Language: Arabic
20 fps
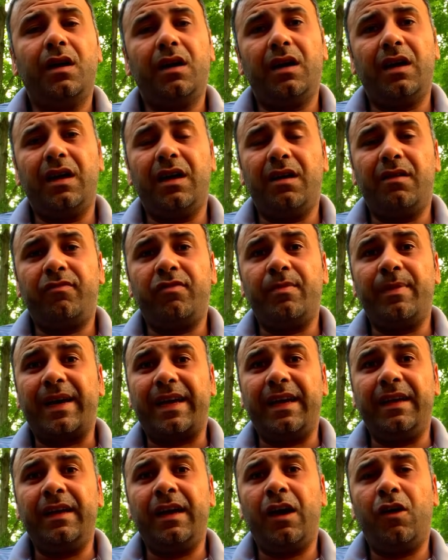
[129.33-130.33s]
آه، في
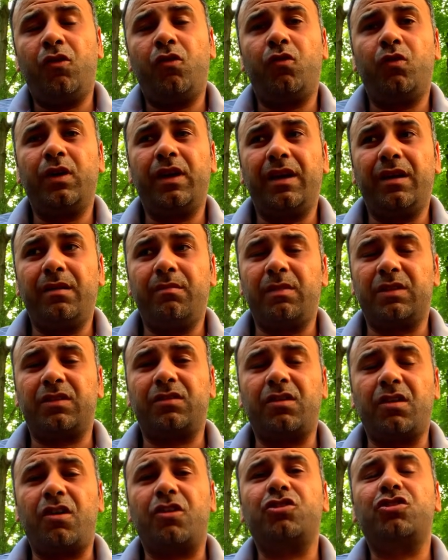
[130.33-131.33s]
مكانها وما
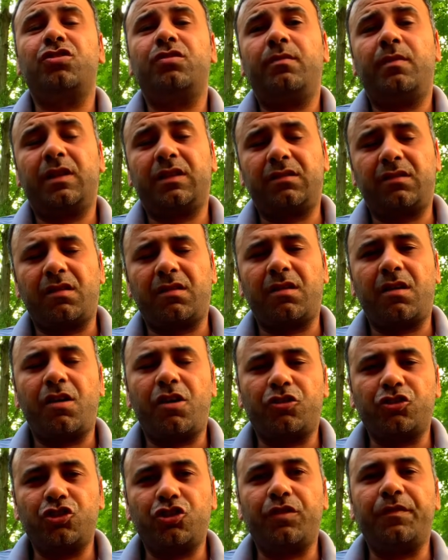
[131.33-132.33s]
تطيرش ما
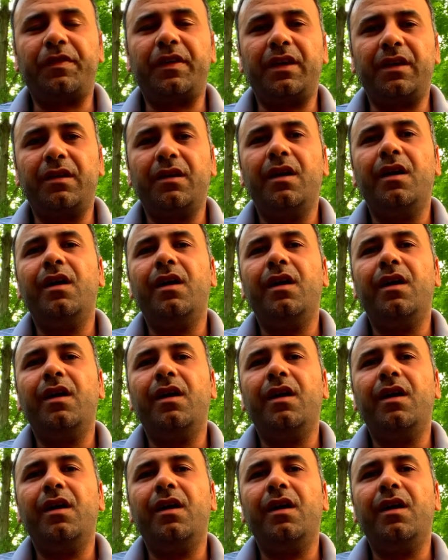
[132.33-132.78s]
تتطيرش في إيه؟